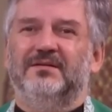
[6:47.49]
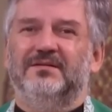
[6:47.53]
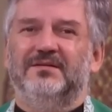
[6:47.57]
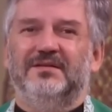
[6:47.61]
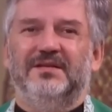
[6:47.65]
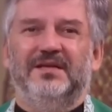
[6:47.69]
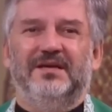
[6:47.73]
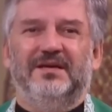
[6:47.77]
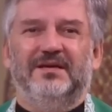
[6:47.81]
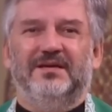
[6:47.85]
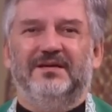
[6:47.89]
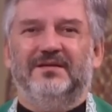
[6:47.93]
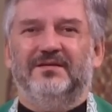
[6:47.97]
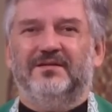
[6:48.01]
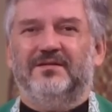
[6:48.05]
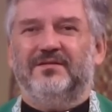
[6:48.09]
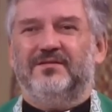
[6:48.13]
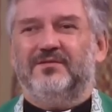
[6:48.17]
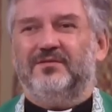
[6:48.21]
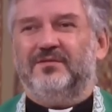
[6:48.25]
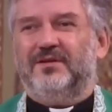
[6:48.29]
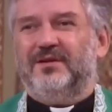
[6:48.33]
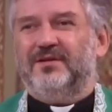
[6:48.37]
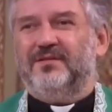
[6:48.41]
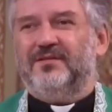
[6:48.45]
nie,
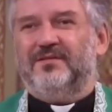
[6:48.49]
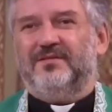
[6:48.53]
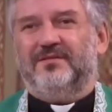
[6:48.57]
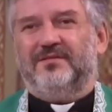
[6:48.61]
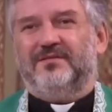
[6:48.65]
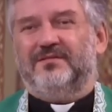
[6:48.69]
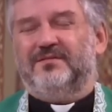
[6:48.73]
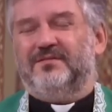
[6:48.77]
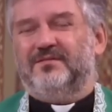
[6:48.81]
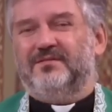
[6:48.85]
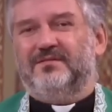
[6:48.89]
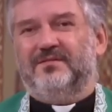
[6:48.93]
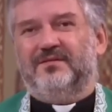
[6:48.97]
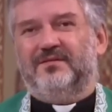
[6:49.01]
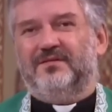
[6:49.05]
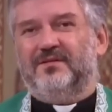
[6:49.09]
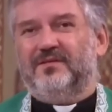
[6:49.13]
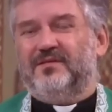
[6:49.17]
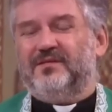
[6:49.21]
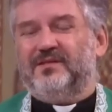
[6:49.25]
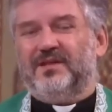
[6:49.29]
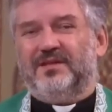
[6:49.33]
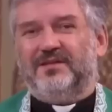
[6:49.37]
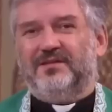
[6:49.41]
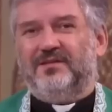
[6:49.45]
coraz
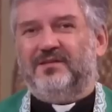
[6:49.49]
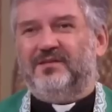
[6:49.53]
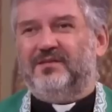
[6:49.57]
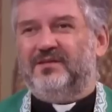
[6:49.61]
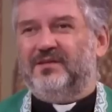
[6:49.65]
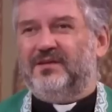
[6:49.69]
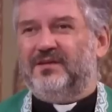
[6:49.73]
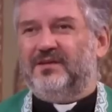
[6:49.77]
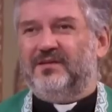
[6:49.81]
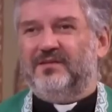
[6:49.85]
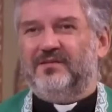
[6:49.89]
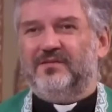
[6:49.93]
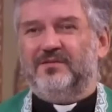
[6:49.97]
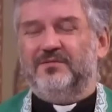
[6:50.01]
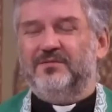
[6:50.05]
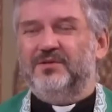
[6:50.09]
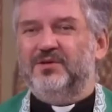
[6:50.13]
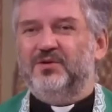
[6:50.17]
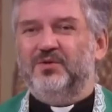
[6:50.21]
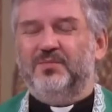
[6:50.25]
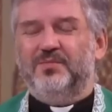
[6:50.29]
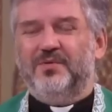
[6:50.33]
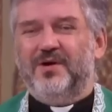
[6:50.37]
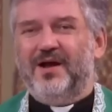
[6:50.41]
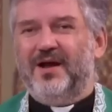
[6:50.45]
statystyki są
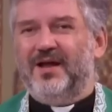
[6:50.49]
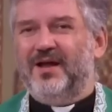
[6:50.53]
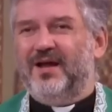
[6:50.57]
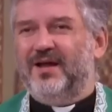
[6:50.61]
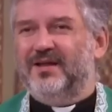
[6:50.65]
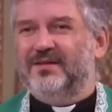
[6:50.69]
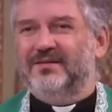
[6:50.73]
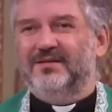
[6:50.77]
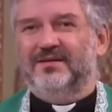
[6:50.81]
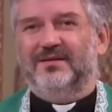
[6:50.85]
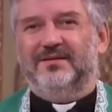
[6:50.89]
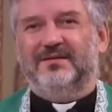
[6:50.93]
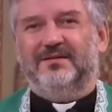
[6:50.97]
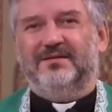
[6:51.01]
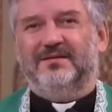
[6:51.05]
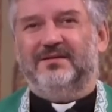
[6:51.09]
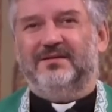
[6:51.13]
nieobłagane.